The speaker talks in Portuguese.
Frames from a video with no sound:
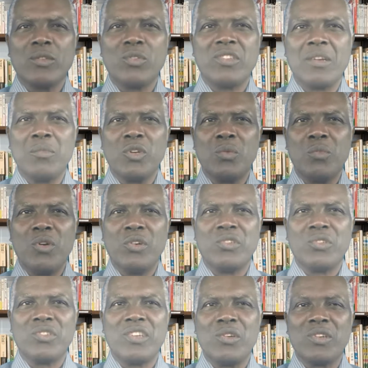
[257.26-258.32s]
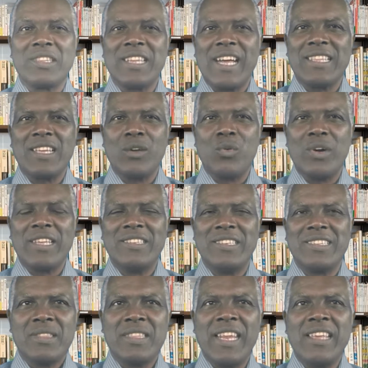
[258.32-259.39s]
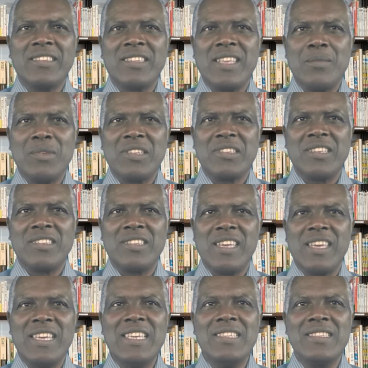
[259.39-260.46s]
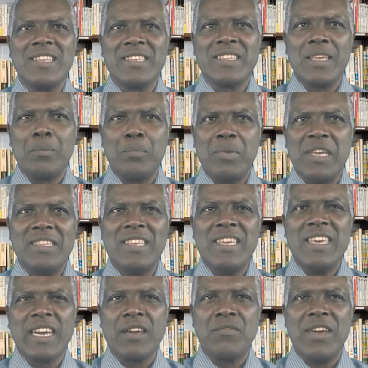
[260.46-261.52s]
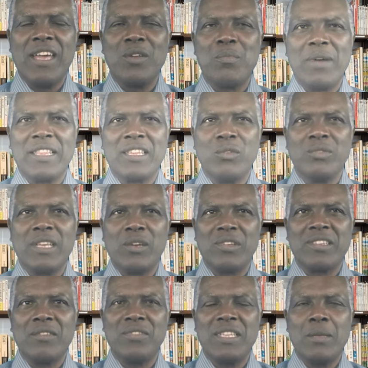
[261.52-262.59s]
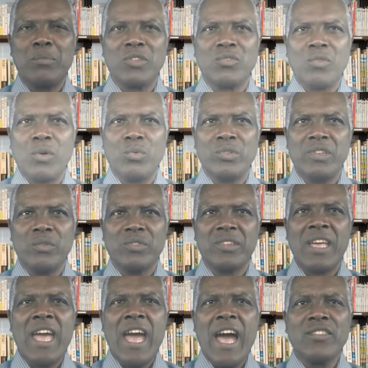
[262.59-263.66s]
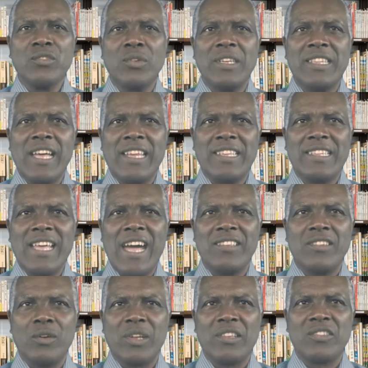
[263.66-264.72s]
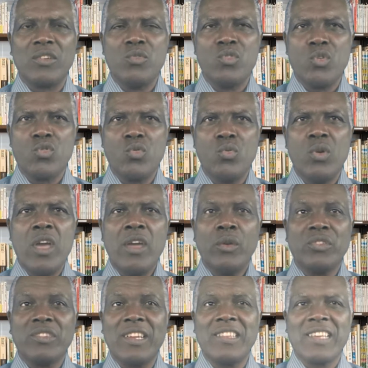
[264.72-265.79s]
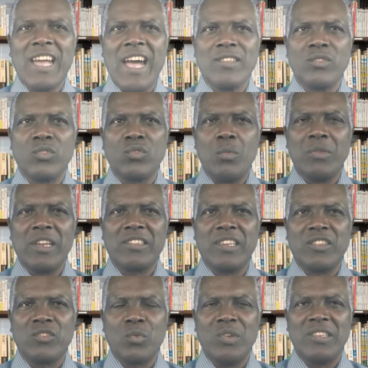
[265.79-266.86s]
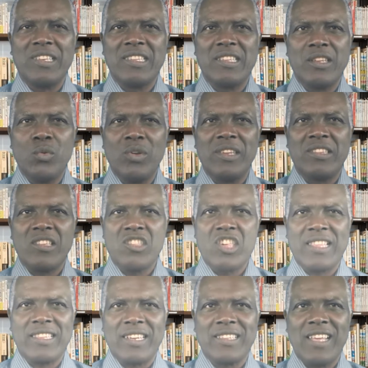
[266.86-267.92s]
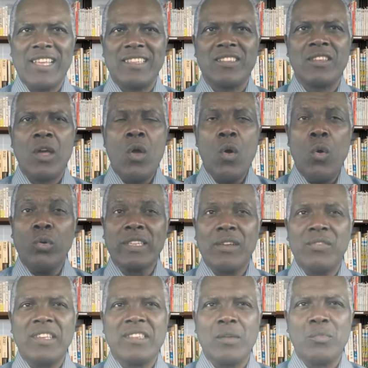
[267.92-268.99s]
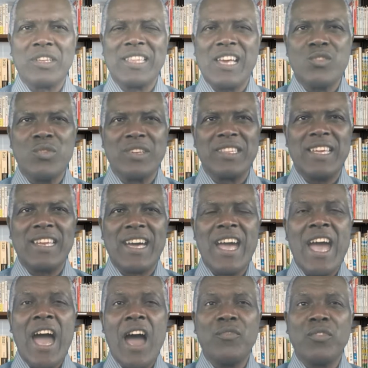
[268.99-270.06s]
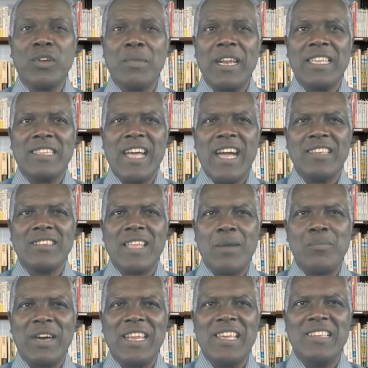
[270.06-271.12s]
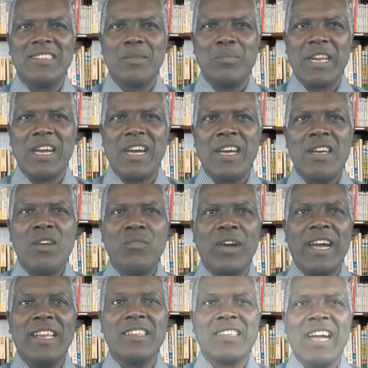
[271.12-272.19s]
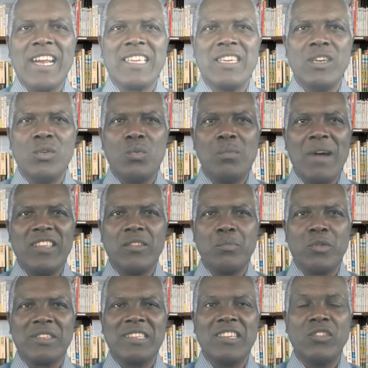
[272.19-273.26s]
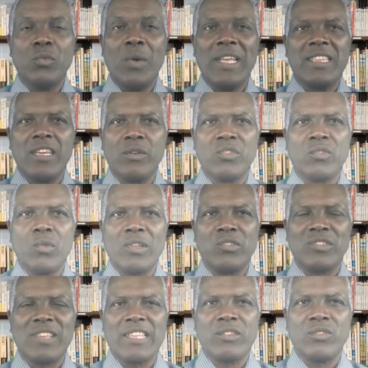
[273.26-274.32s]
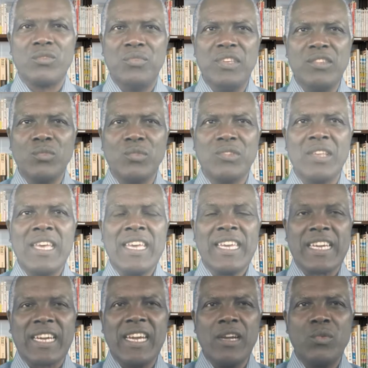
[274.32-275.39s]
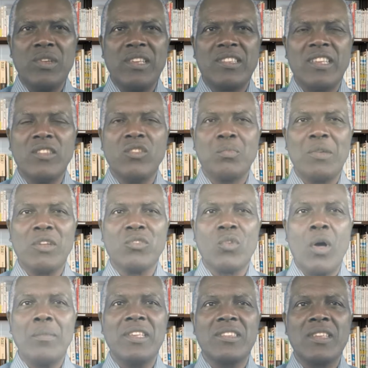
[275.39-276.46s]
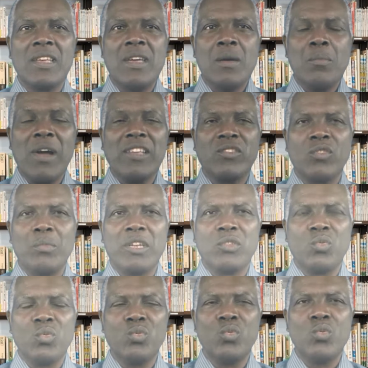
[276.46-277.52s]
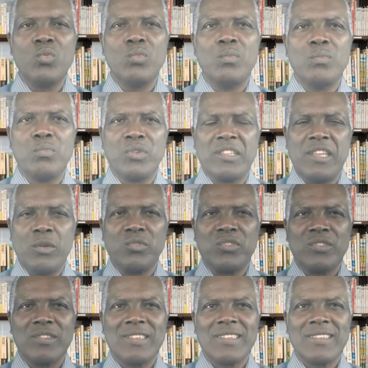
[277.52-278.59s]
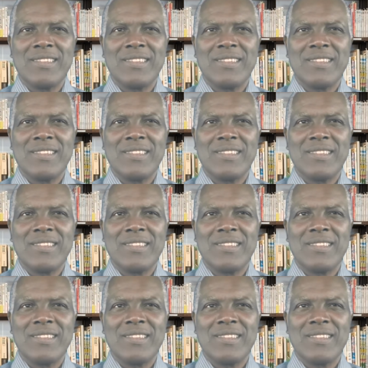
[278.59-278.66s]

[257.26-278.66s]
do Sermão do Monte, o Senhor trata agora de três temas que se interdependem e revelam o padrão da nossa vida pessoal com Deus: a solidariedade, a oração e jejum. Nos três casos, como nas questões anteriores já tratadas, outra vez a abordagem ordena a formalidade da aparência para focalizar que o mais importante não é ter os nossos atos vistos e reconhecidos pelos homens, mas, sobretudo, por Deus.